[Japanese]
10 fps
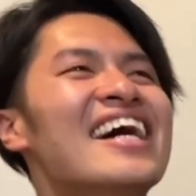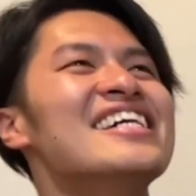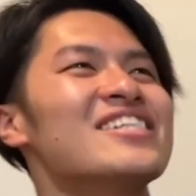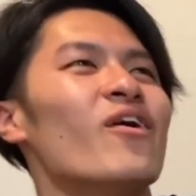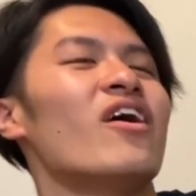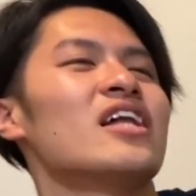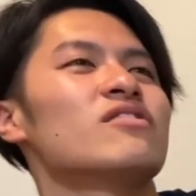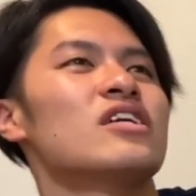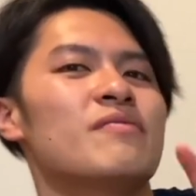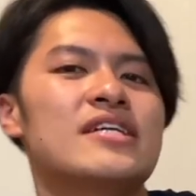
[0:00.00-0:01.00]
そう、あ
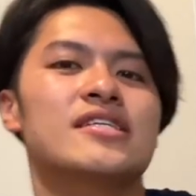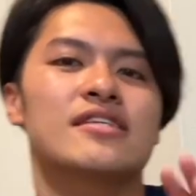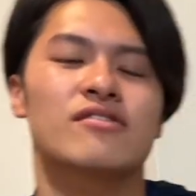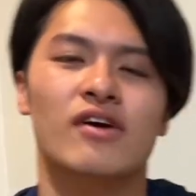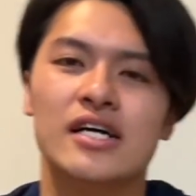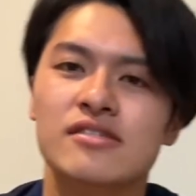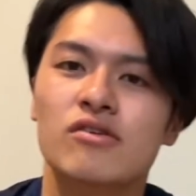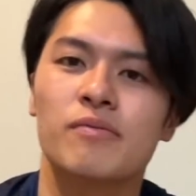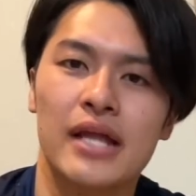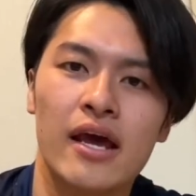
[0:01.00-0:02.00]
の、リベンジャーズの活
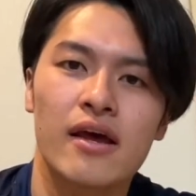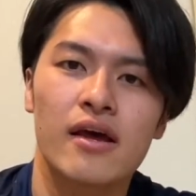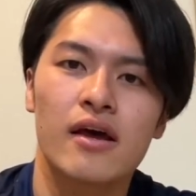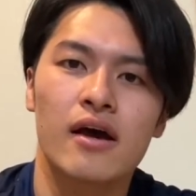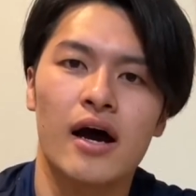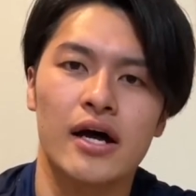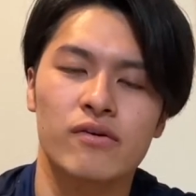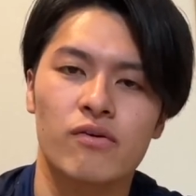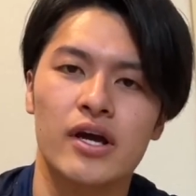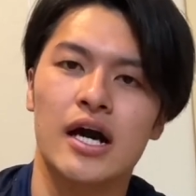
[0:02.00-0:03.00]
動もね、あ
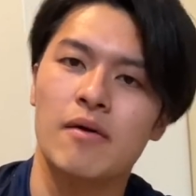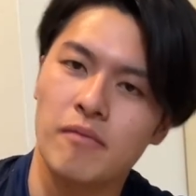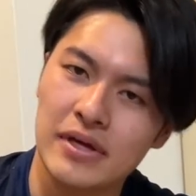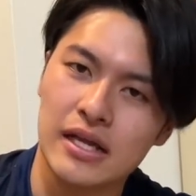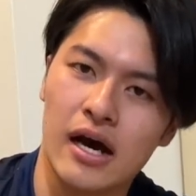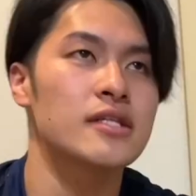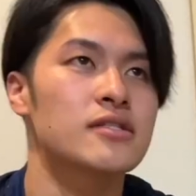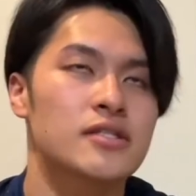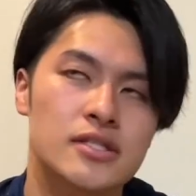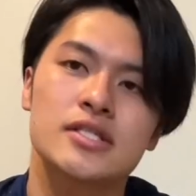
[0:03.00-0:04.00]
の、これからもまた
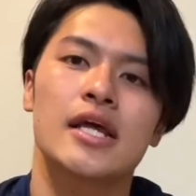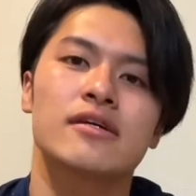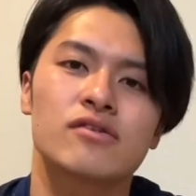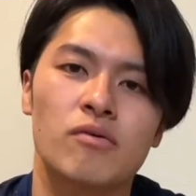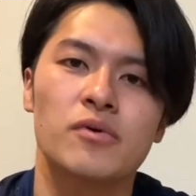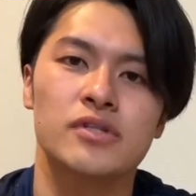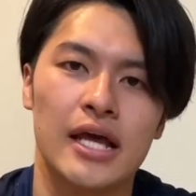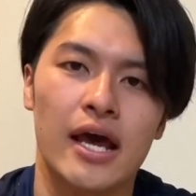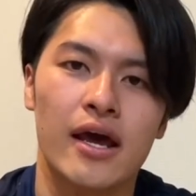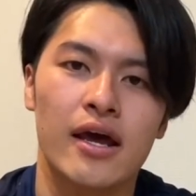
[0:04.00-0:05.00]
続いていくと思うん
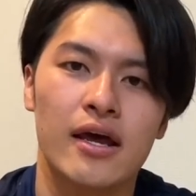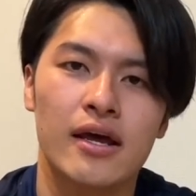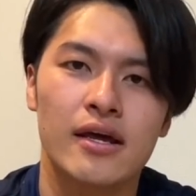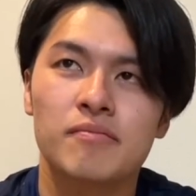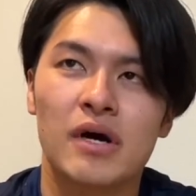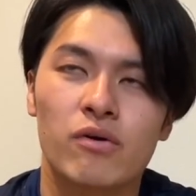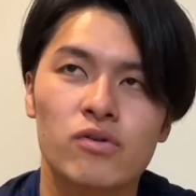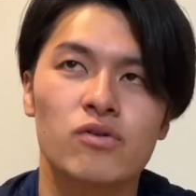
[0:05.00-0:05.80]
で。はい。まあ、この